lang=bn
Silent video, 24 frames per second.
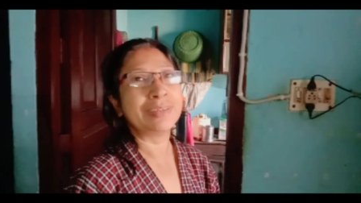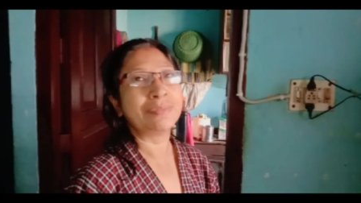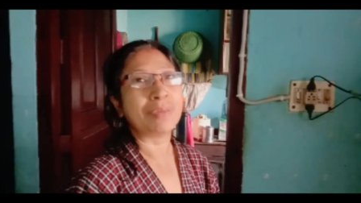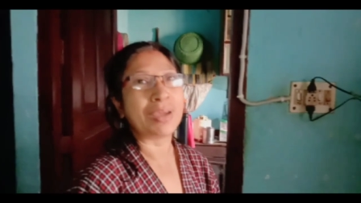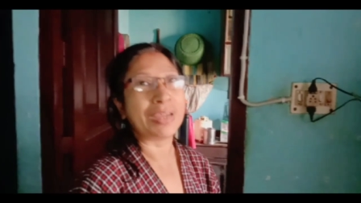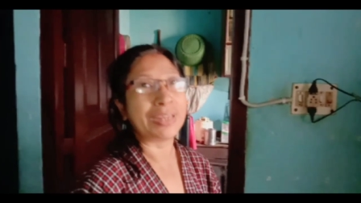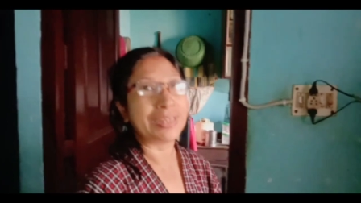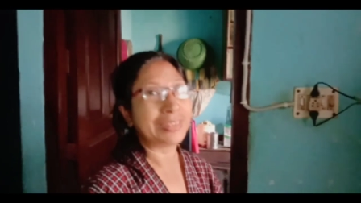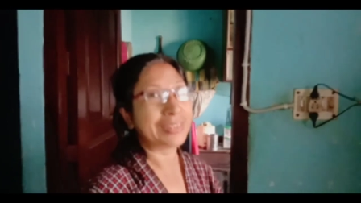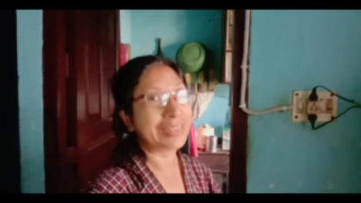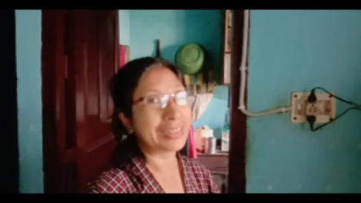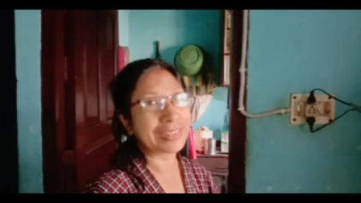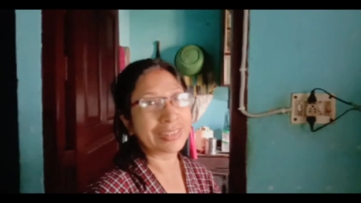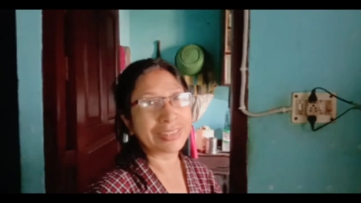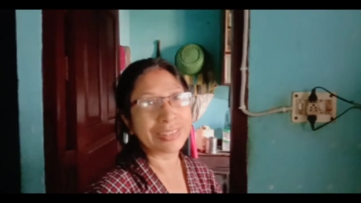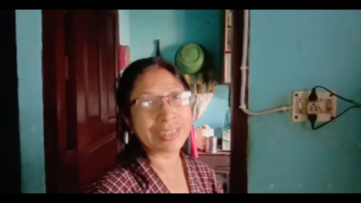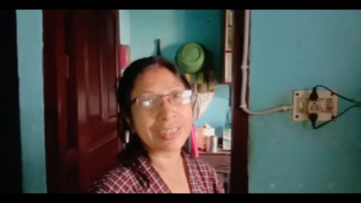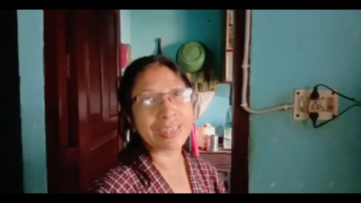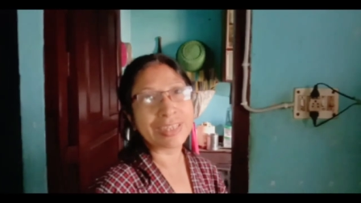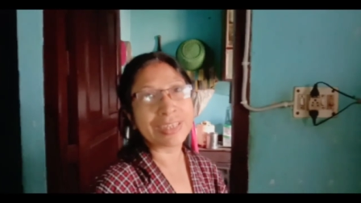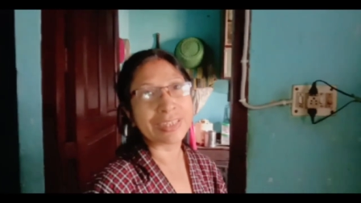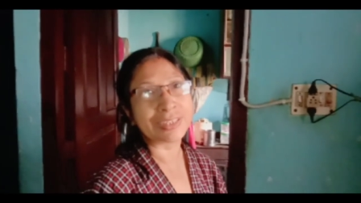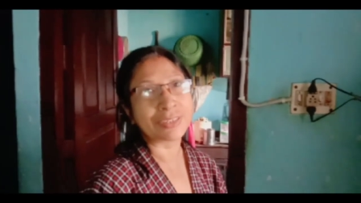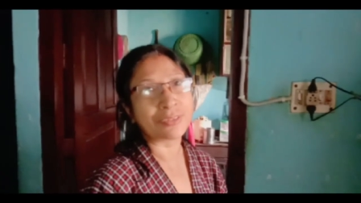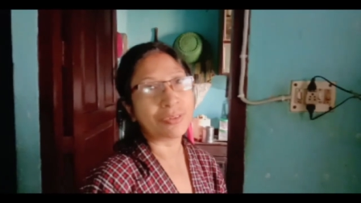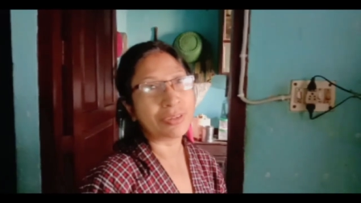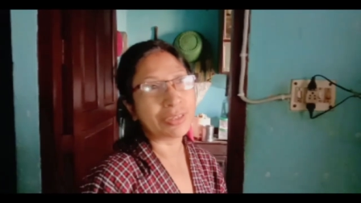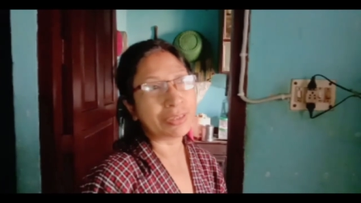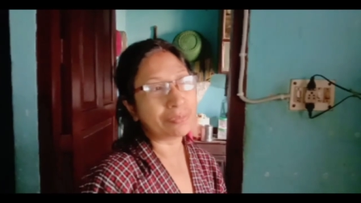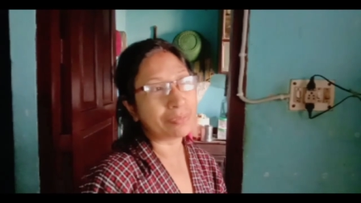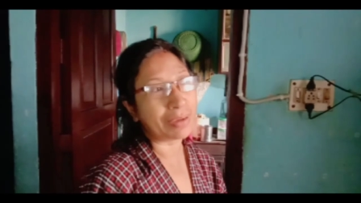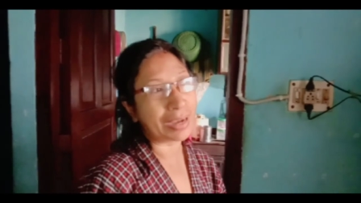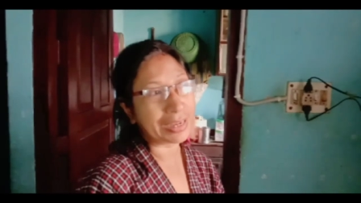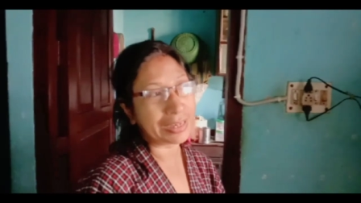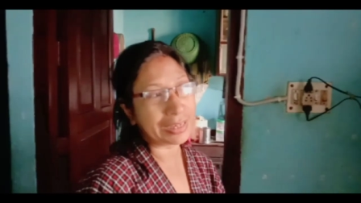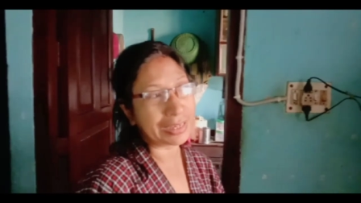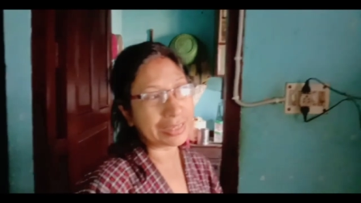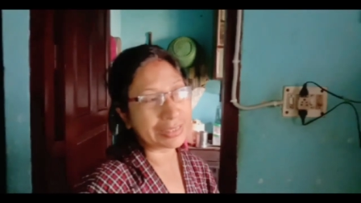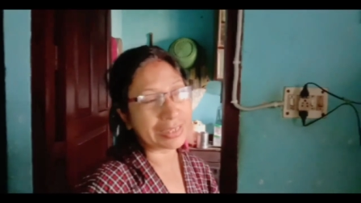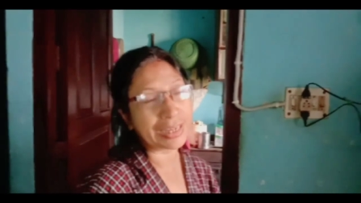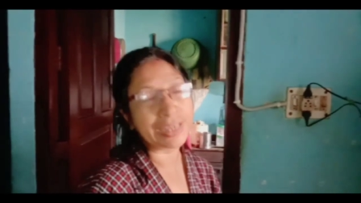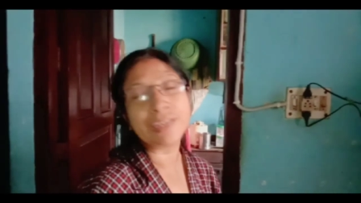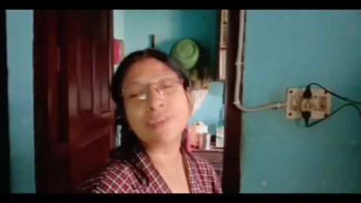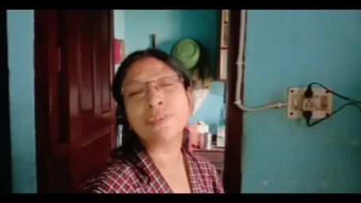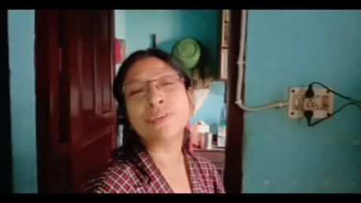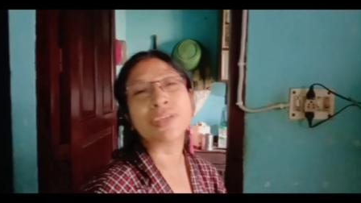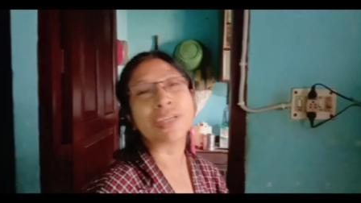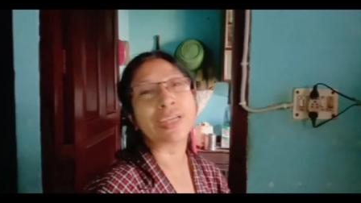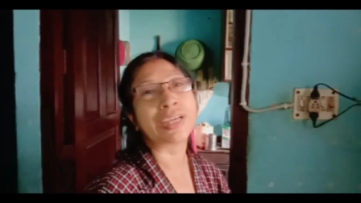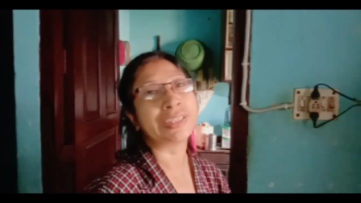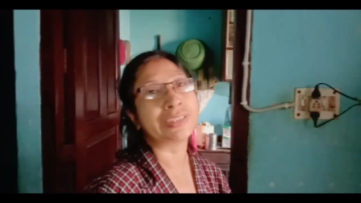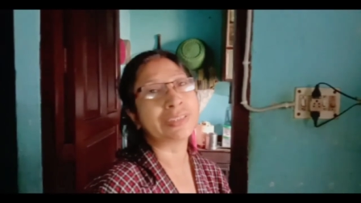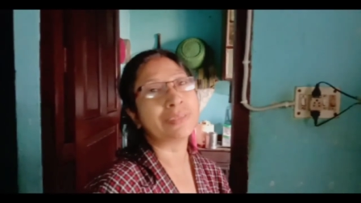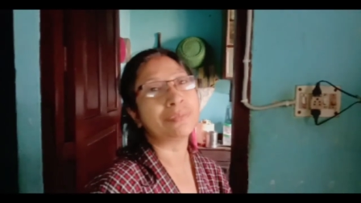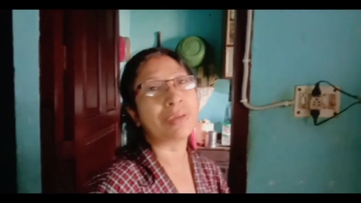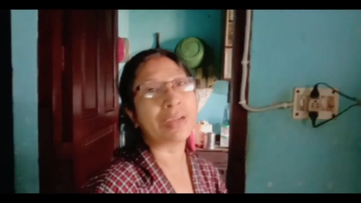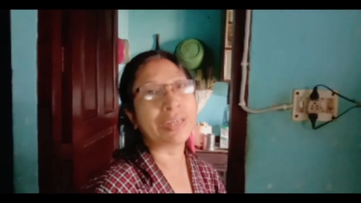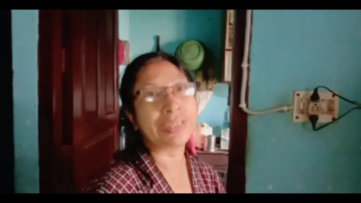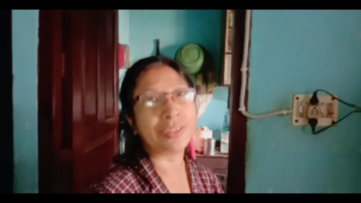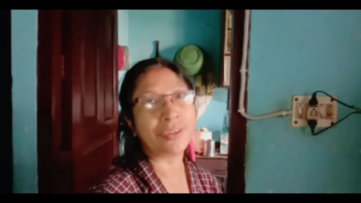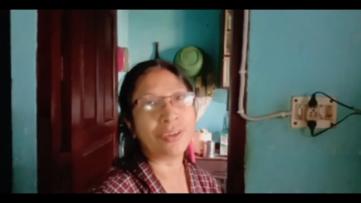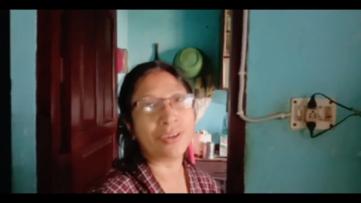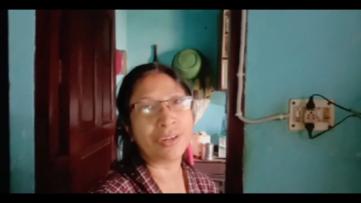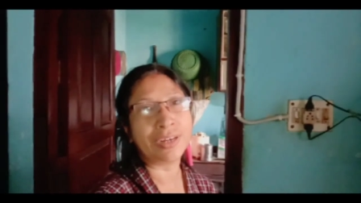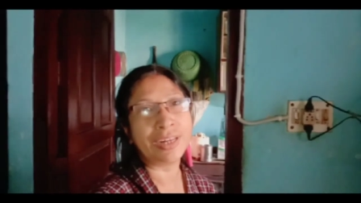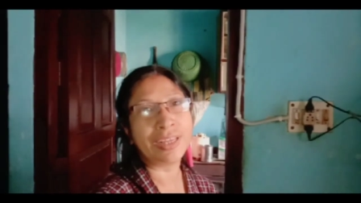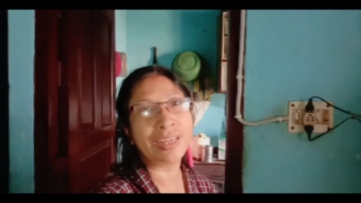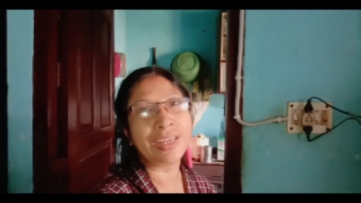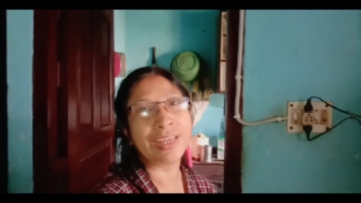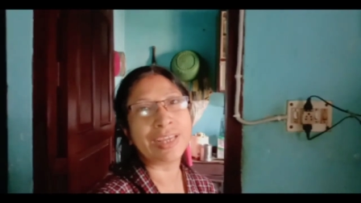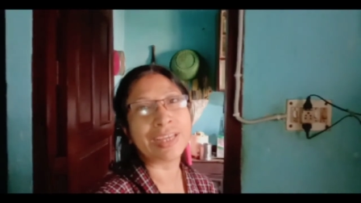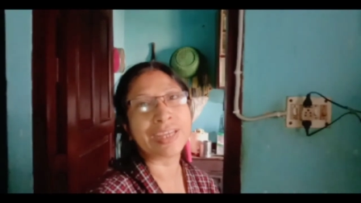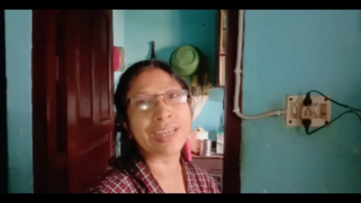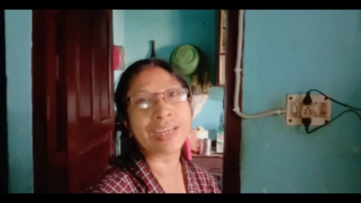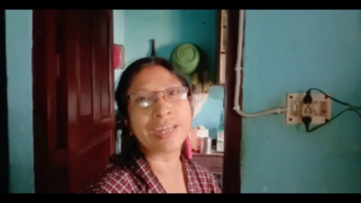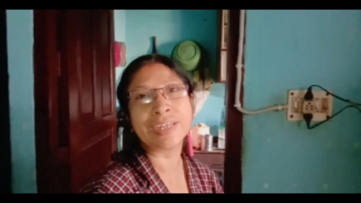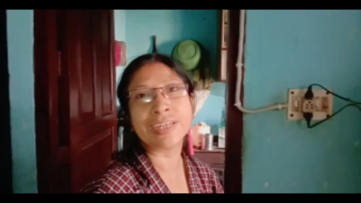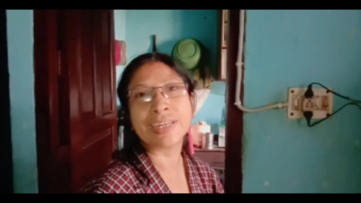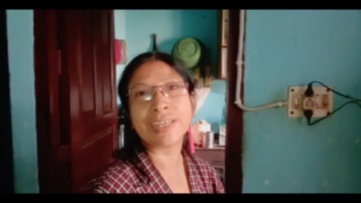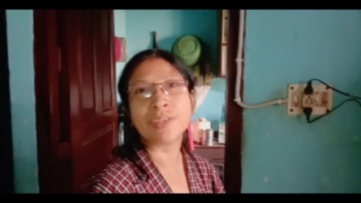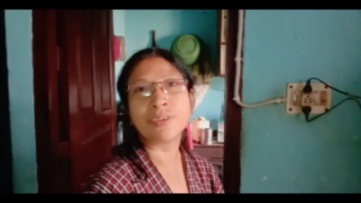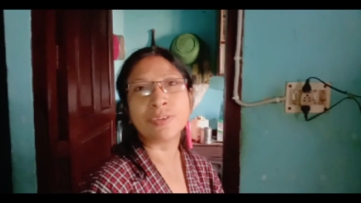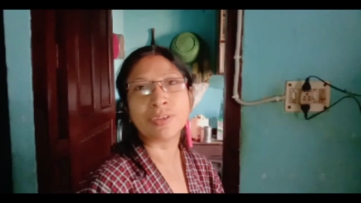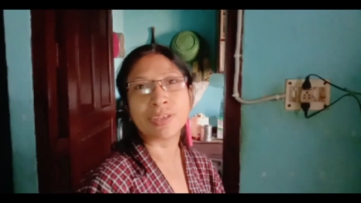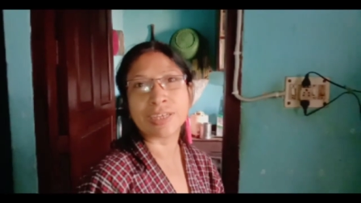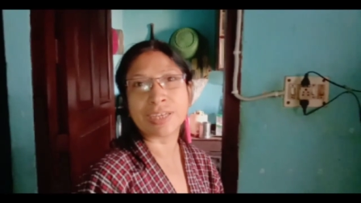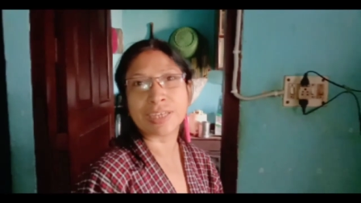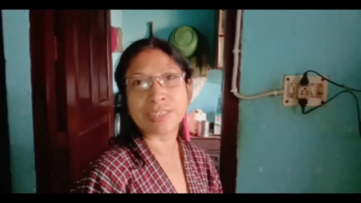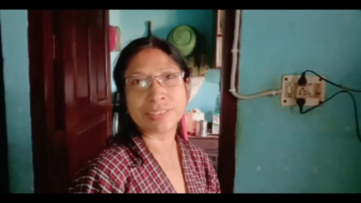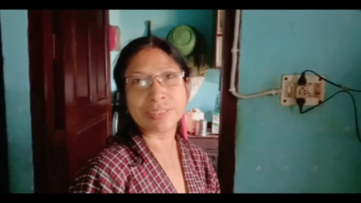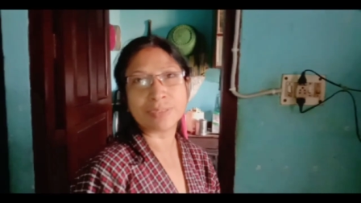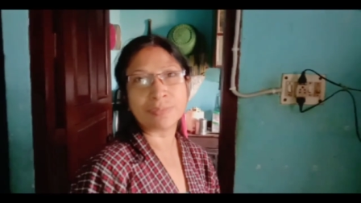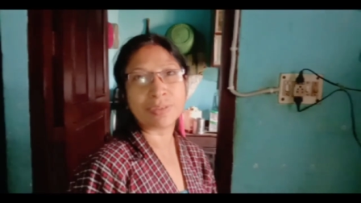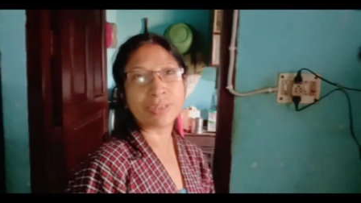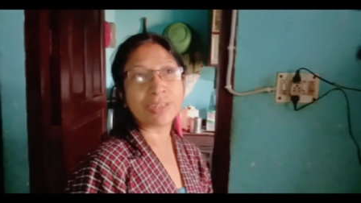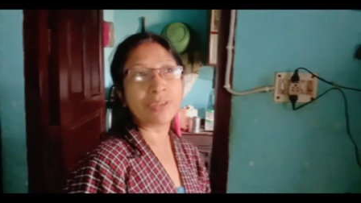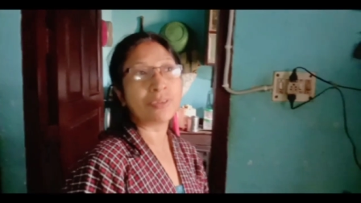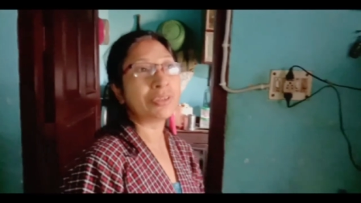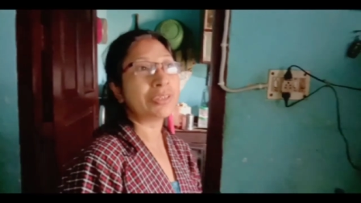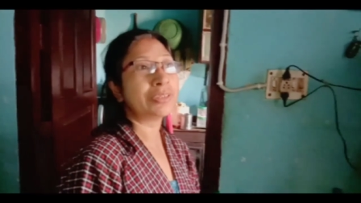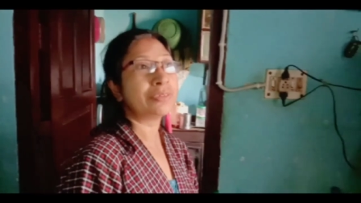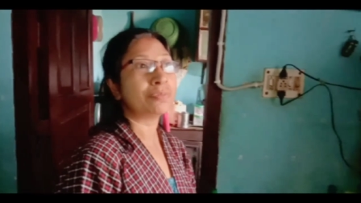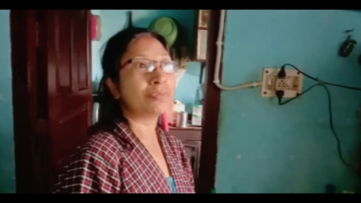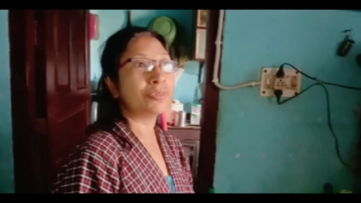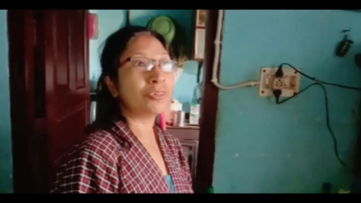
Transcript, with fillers: বাইরে থেকে থেকে ওই বাইরেটাই হয়ে গেছে বাড়ি ঘর হ্যাঁ এখানটাই হয়ে গেছে মানে ওই